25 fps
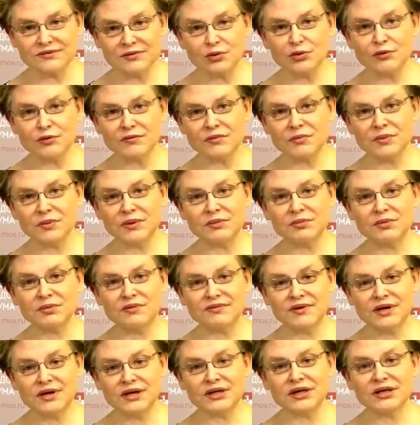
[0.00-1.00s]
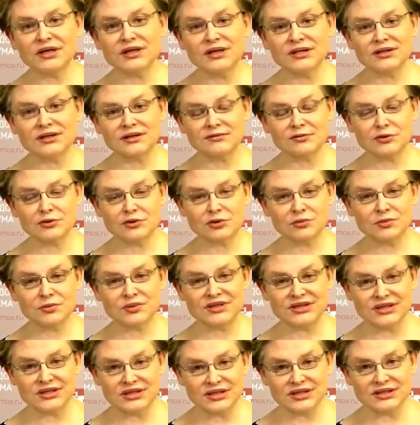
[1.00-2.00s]
дневного пребывания для того,
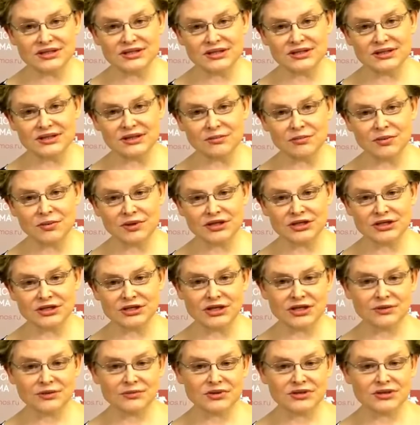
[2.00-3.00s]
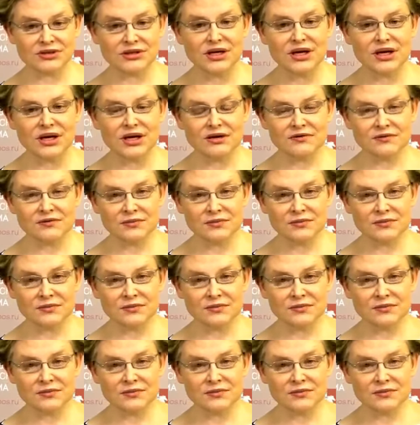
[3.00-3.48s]
чтобы снизить обращаемость